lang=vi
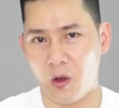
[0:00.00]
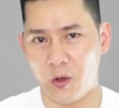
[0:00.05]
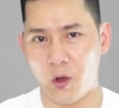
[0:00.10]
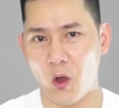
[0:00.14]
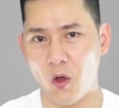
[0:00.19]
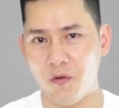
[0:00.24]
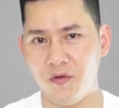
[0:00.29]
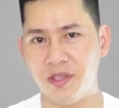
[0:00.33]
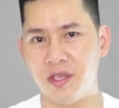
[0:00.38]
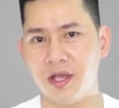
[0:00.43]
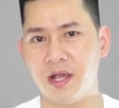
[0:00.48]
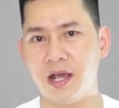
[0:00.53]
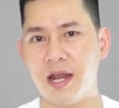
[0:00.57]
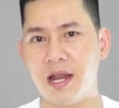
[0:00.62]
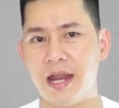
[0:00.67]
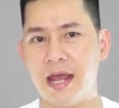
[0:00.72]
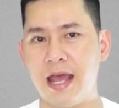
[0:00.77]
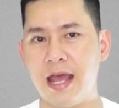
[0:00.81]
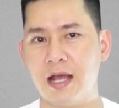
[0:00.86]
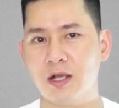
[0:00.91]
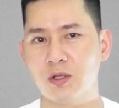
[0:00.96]
Đối với những ngân
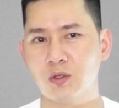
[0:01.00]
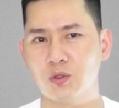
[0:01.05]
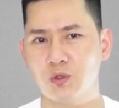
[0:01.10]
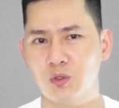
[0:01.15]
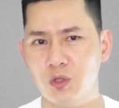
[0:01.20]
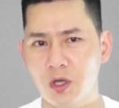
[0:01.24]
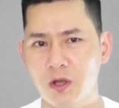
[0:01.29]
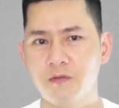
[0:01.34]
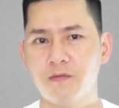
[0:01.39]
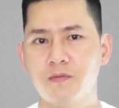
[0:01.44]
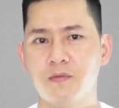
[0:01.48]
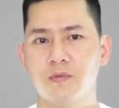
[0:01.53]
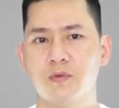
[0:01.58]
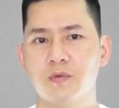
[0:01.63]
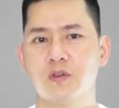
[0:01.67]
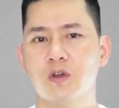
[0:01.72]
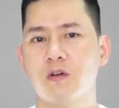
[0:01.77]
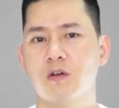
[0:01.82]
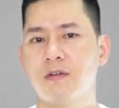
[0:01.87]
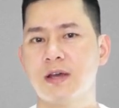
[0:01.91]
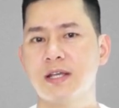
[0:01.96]
hàng chuyên
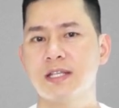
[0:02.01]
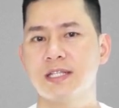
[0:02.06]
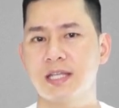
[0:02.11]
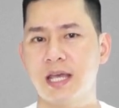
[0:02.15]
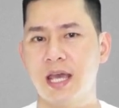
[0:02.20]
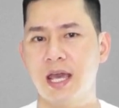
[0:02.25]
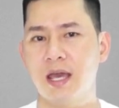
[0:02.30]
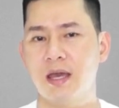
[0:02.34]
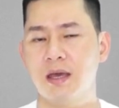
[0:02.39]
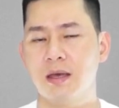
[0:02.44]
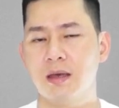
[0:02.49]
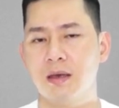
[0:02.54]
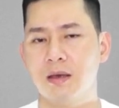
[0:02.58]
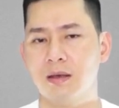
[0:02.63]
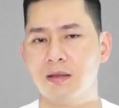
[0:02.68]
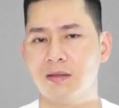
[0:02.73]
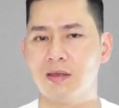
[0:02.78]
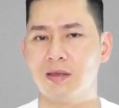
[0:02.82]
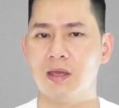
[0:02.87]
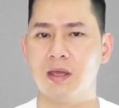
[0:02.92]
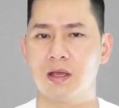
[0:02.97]
cho vay xe
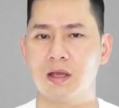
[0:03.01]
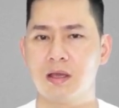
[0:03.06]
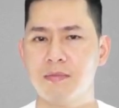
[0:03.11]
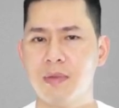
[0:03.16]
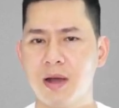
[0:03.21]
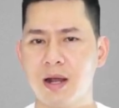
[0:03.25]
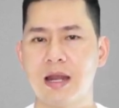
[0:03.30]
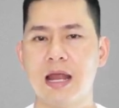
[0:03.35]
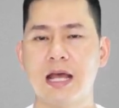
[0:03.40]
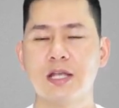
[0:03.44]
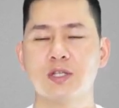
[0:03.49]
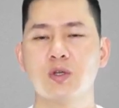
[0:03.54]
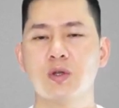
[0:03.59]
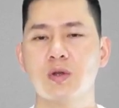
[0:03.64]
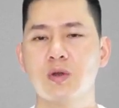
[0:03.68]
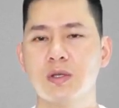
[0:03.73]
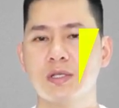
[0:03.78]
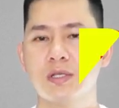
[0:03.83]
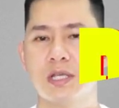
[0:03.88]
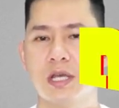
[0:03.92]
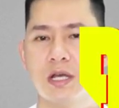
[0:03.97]
thì cái mức lãi suất
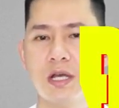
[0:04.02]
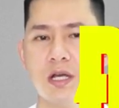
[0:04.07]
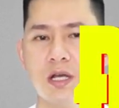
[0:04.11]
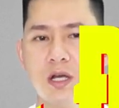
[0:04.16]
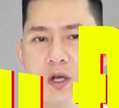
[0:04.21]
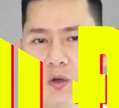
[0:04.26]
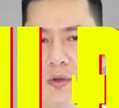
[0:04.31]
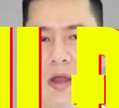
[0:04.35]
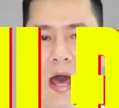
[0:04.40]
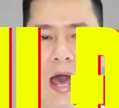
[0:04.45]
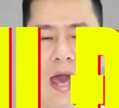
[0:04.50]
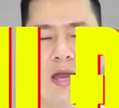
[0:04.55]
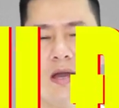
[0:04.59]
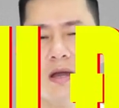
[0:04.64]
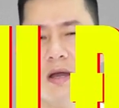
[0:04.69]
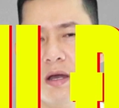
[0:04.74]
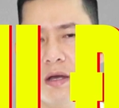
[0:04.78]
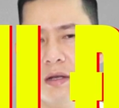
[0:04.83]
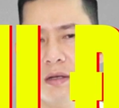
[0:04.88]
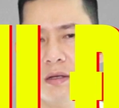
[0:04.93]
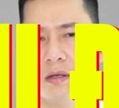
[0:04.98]
nó sẽ ưu đãi
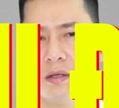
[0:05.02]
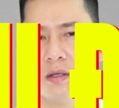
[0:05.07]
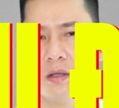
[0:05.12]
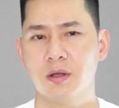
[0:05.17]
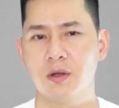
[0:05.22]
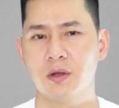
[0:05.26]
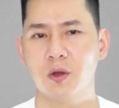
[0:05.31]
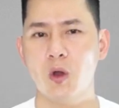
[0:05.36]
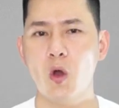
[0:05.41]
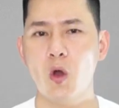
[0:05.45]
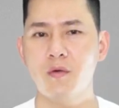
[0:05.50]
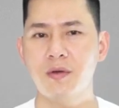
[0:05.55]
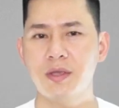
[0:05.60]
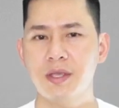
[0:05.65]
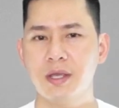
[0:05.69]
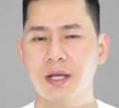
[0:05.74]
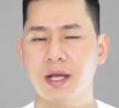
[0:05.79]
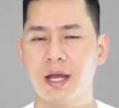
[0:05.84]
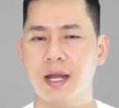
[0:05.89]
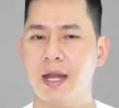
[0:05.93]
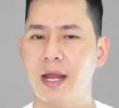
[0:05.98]
hơn đối với
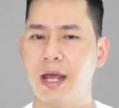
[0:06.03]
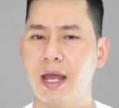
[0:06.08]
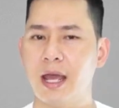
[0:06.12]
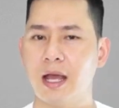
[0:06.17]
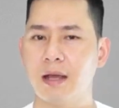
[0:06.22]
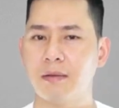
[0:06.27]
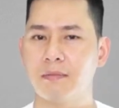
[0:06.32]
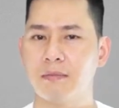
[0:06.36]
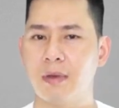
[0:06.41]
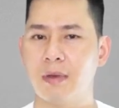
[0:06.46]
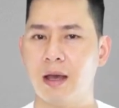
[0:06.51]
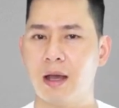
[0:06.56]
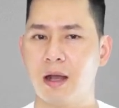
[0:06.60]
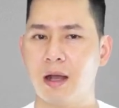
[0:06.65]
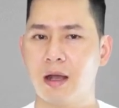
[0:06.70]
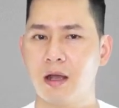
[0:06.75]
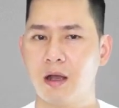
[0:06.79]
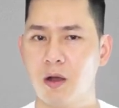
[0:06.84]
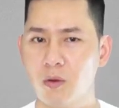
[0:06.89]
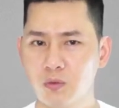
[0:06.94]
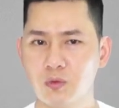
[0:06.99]
những ngân hàng mà
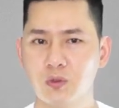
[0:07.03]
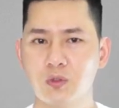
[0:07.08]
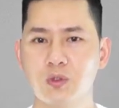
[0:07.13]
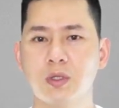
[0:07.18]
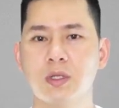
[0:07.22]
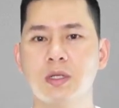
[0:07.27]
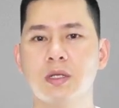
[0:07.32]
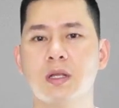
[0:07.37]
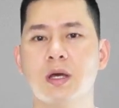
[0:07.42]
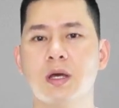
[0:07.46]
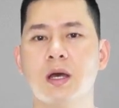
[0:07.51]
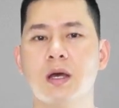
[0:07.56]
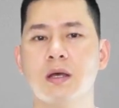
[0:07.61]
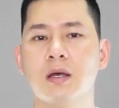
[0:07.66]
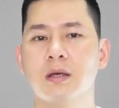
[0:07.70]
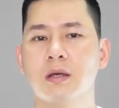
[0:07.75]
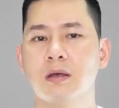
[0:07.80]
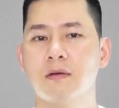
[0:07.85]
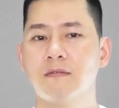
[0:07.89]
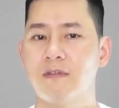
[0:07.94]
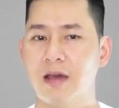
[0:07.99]
không chuyên uh,
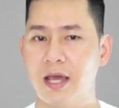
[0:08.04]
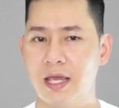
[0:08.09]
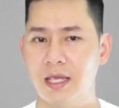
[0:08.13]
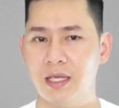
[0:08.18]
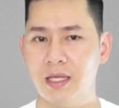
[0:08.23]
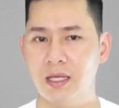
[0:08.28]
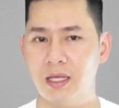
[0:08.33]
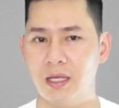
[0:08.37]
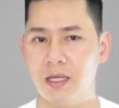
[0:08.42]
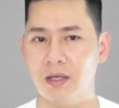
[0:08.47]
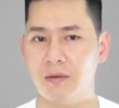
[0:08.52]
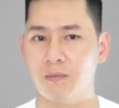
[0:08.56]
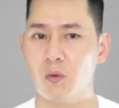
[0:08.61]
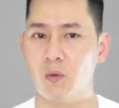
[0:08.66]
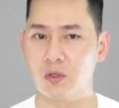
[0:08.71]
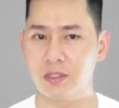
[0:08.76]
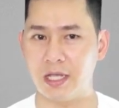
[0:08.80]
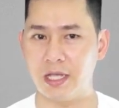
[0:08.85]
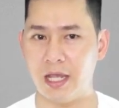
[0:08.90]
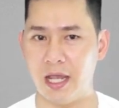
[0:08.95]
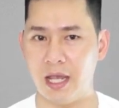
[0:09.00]
vay
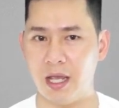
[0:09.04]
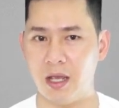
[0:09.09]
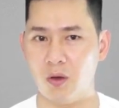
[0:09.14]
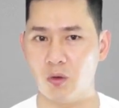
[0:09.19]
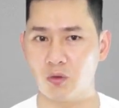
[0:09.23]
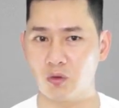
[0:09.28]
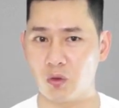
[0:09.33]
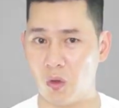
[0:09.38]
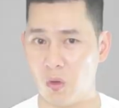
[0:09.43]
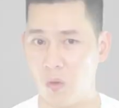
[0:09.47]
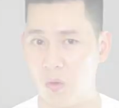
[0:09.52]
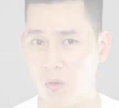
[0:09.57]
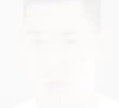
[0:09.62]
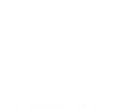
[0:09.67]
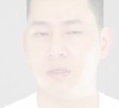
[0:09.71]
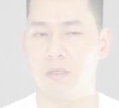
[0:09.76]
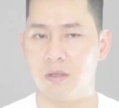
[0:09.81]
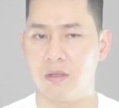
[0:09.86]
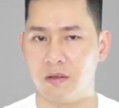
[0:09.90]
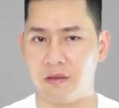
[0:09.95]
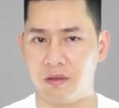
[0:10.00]
mua xe ô tô.
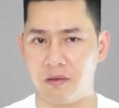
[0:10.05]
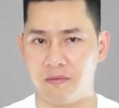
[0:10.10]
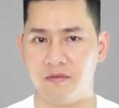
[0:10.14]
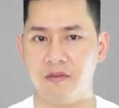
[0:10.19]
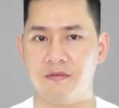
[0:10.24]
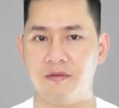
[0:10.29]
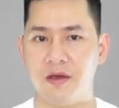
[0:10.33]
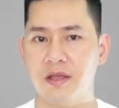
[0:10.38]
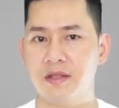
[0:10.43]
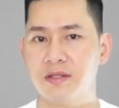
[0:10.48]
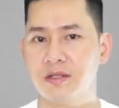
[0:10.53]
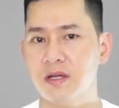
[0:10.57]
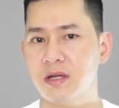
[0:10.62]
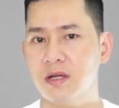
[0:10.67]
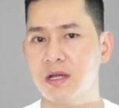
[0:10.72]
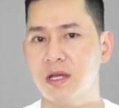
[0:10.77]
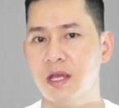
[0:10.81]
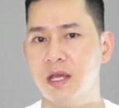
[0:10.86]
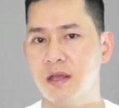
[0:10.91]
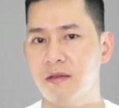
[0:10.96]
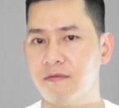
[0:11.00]
Vì vậy trước
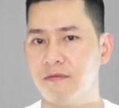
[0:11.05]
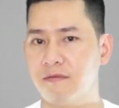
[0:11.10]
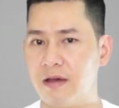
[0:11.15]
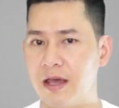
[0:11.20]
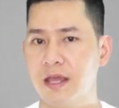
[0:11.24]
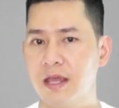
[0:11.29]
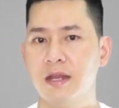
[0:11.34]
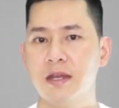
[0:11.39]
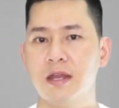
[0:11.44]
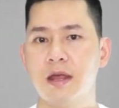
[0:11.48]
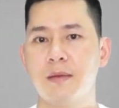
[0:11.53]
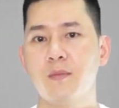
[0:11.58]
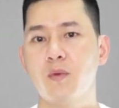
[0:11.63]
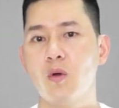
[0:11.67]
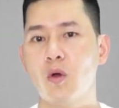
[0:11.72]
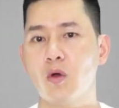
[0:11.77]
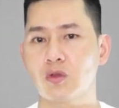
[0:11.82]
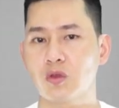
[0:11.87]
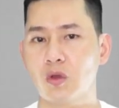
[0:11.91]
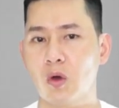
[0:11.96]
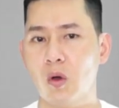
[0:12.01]
khi vay để
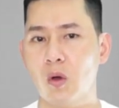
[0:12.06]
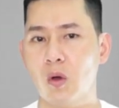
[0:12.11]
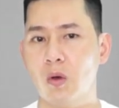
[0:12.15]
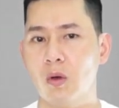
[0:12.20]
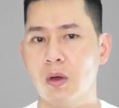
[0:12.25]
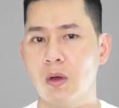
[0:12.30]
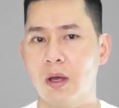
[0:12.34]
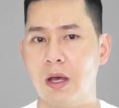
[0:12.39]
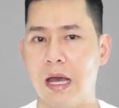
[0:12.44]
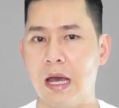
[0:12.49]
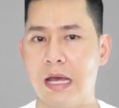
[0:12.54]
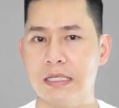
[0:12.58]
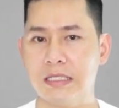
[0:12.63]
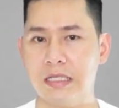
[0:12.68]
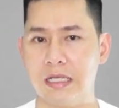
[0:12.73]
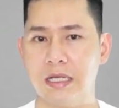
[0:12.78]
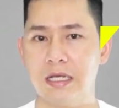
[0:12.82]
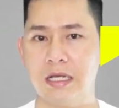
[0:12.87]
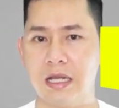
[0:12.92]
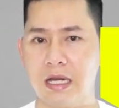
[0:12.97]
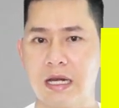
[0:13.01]
mua ô tô, anh
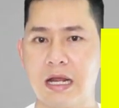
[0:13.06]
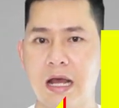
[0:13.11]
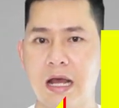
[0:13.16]
chị nên